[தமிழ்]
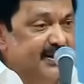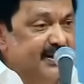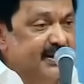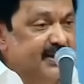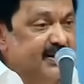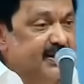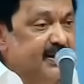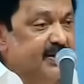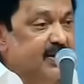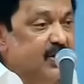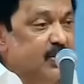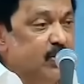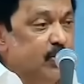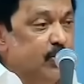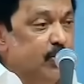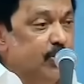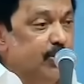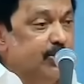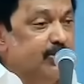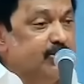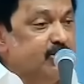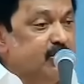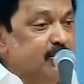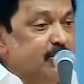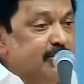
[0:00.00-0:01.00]
காண
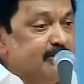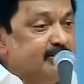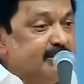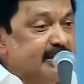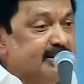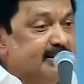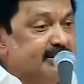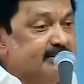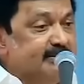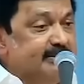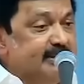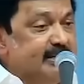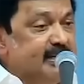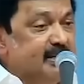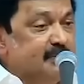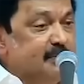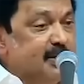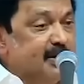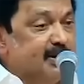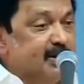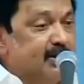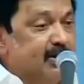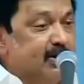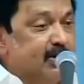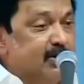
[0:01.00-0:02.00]
ஒட்டுமொத்த
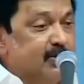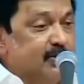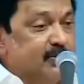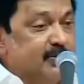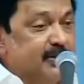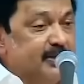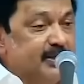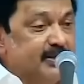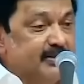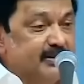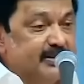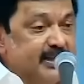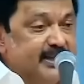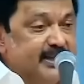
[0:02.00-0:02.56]
இந்திய மக்களும்